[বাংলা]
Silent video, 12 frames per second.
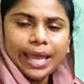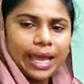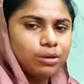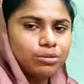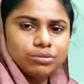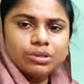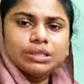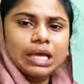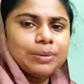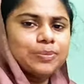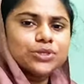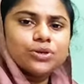এখন তো
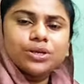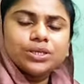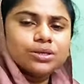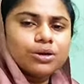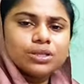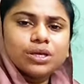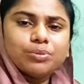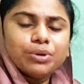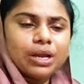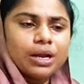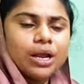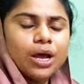তার বিষয় নিয়ে কথা
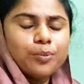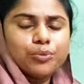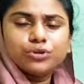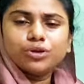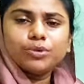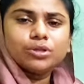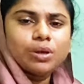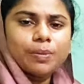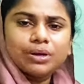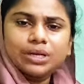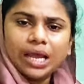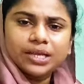বলার প্রথমত
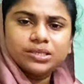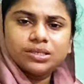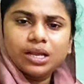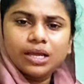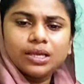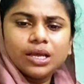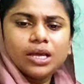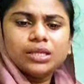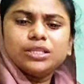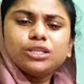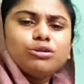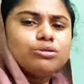আমার রাইট নাই
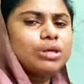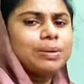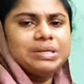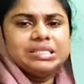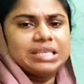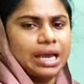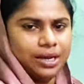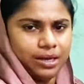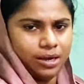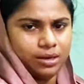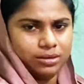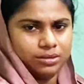দ্বিতীয়ত আমি চাই না